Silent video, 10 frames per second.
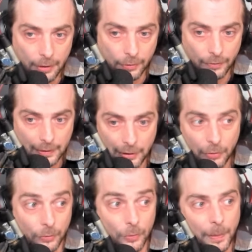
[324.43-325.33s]
Donc ça veut dire
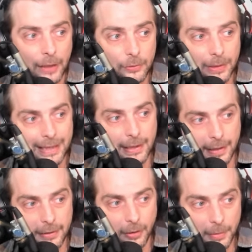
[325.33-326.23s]
que le perso heal
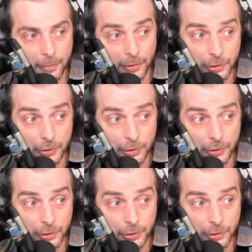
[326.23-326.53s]
énormément.